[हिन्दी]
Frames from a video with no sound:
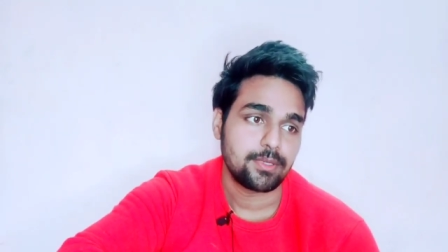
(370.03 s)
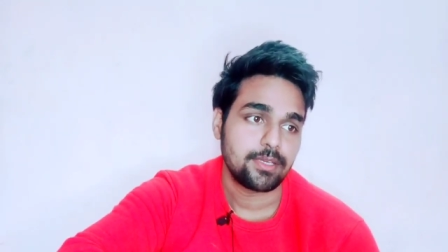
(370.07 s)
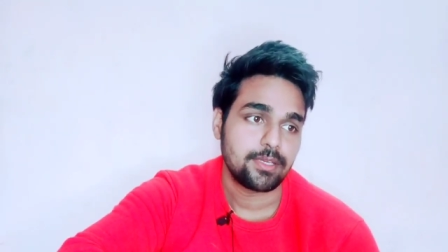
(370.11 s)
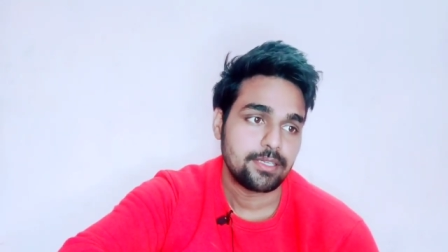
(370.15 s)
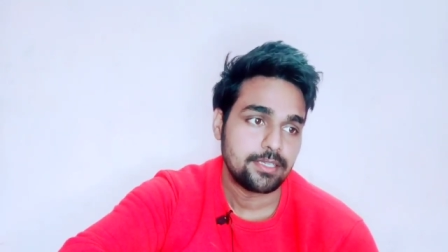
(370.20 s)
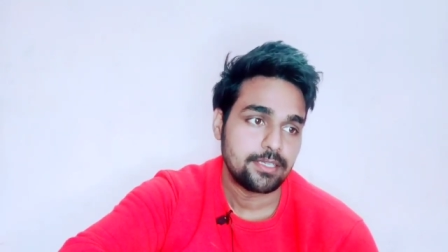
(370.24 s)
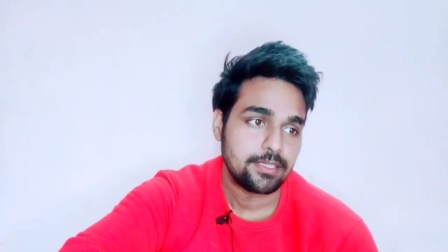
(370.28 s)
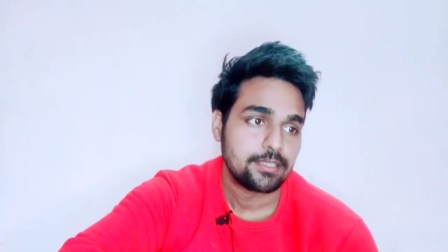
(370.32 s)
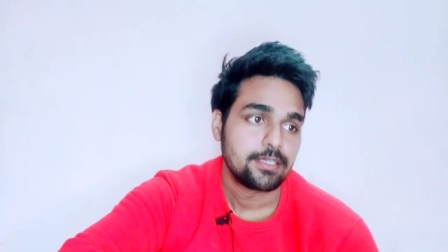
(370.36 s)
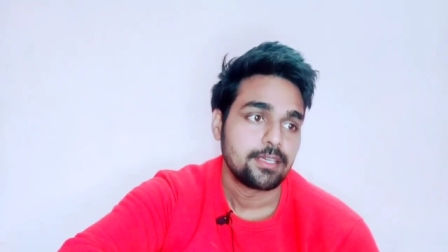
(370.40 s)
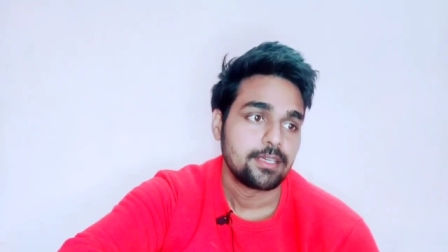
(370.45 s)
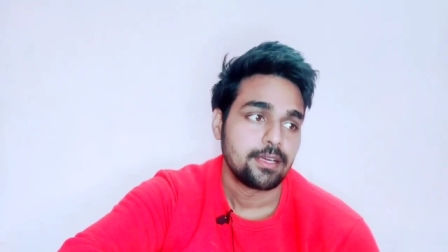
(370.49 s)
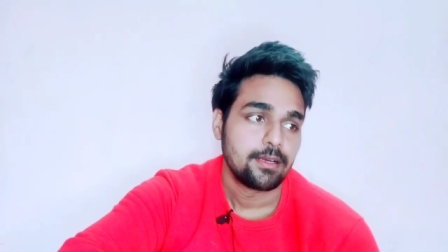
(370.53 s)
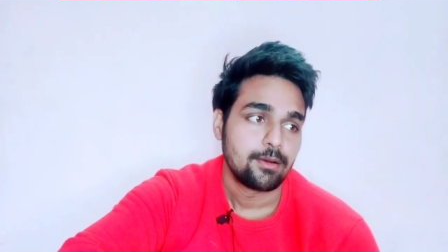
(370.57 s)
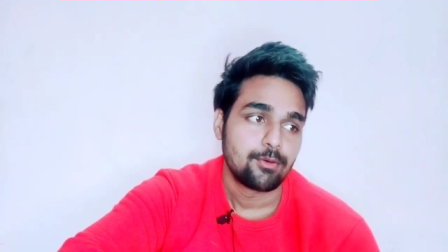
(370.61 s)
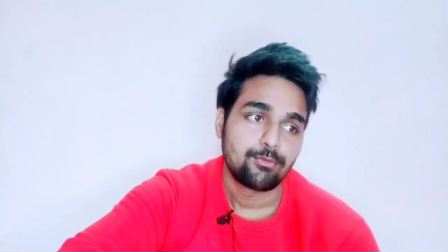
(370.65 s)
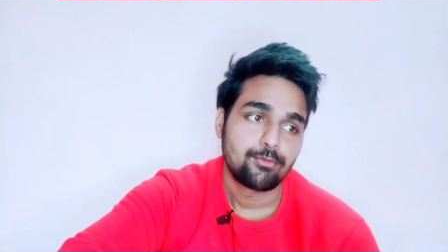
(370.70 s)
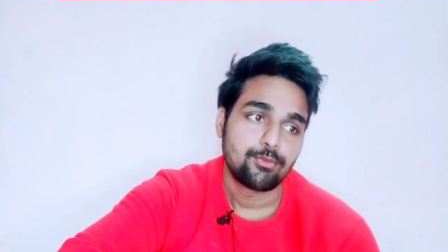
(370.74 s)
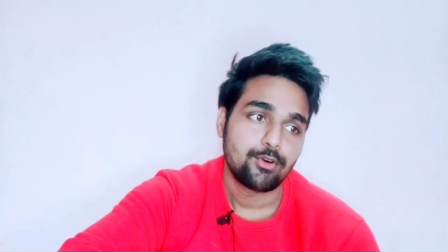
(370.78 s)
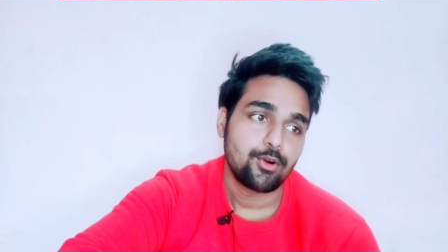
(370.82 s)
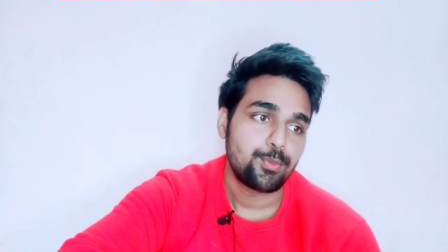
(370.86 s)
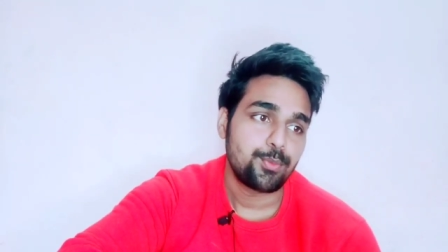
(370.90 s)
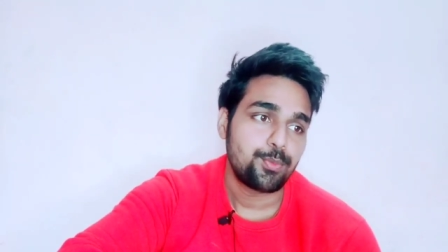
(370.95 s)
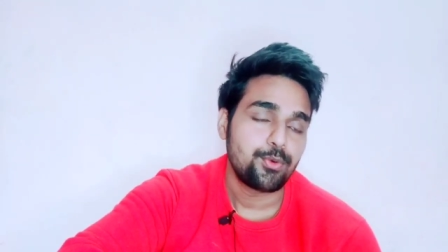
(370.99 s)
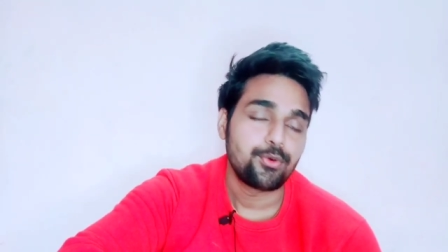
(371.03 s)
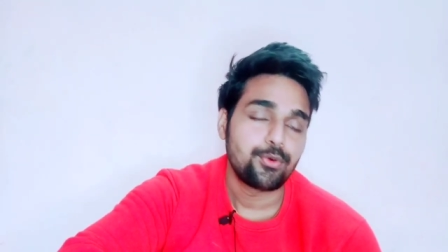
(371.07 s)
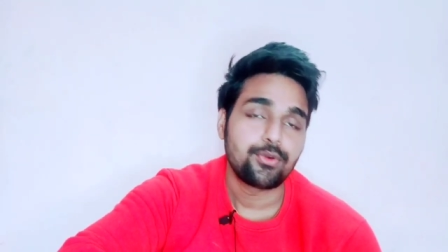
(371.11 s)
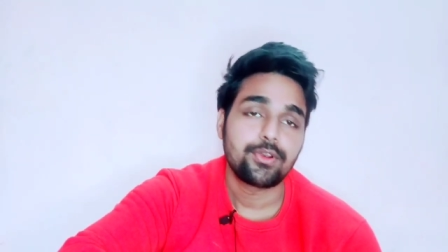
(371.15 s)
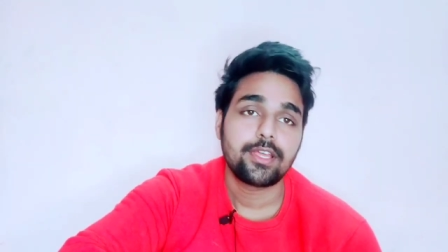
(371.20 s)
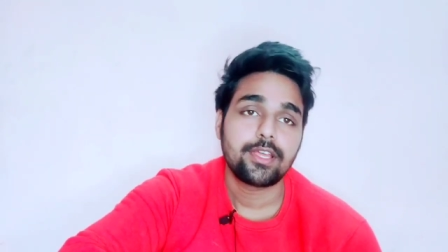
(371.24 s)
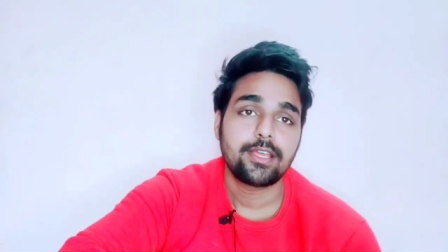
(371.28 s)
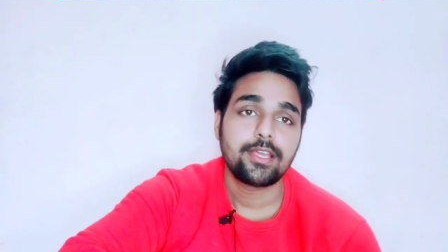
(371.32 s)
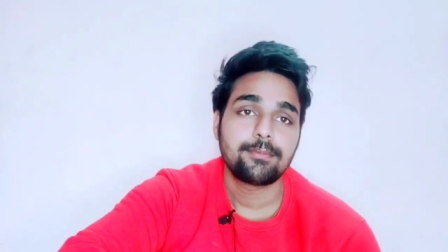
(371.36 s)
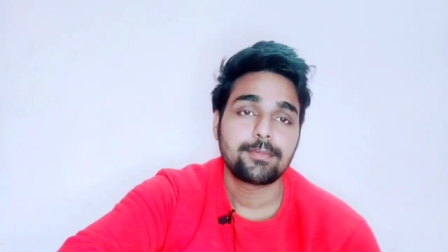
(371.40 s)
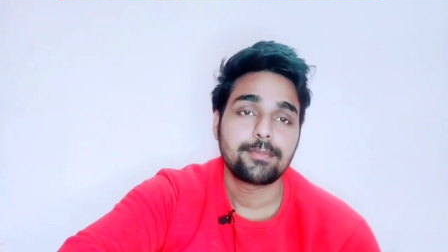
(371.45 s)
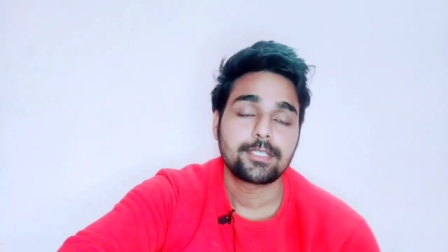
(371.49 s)
में वो
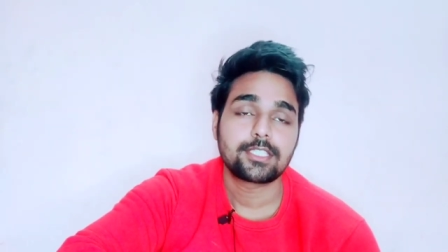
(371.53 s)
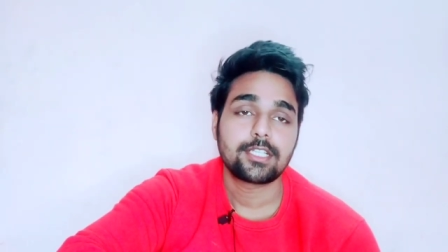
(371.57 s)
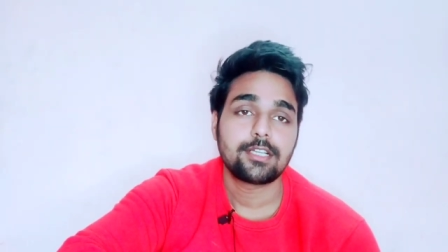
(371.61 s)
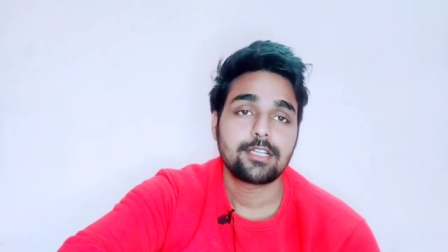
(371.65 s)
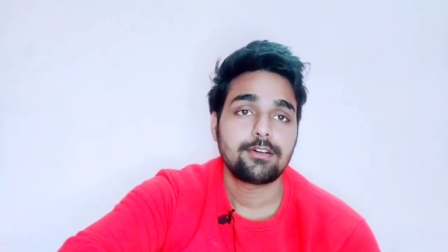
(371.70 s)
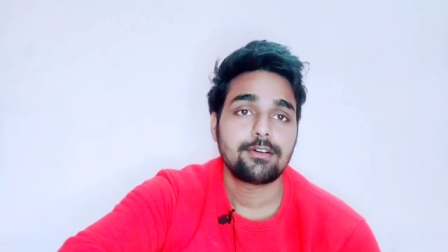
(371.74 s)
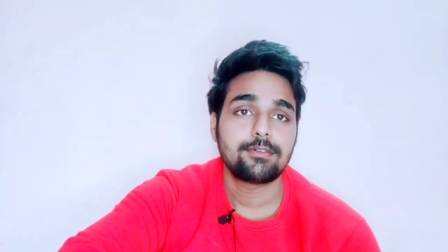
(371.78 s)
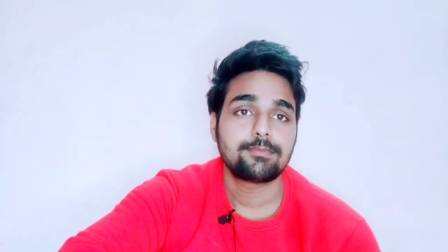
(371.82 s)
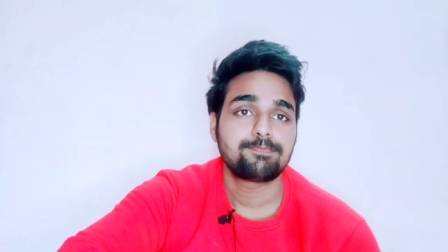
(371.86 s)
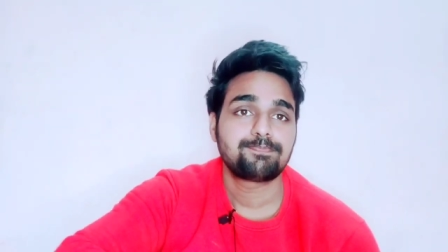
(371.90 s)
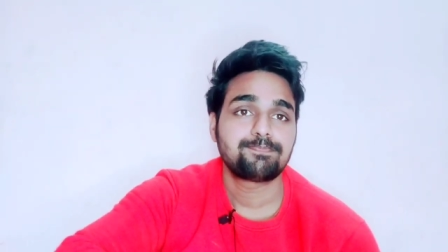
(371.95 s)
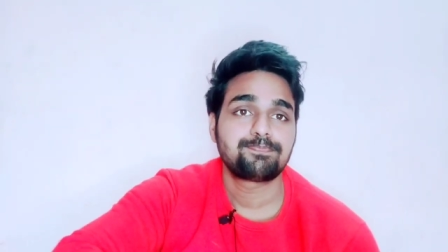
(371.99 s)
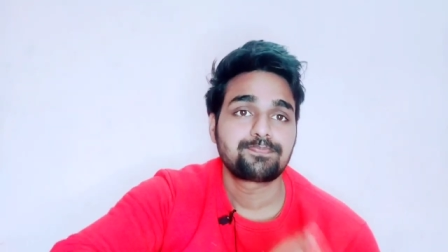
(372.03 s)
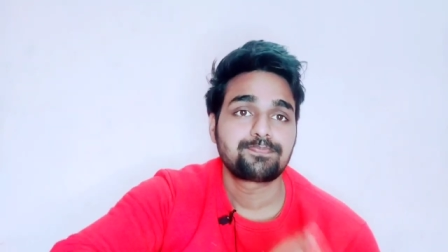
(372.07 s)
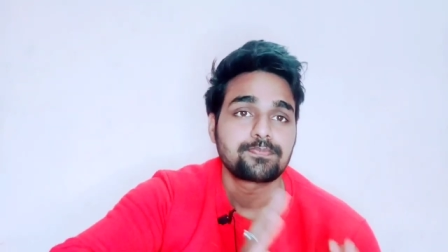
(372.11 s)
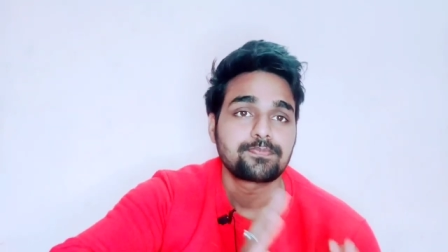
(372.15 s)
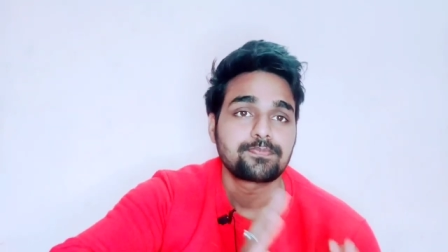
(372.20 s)
पूरे मतलब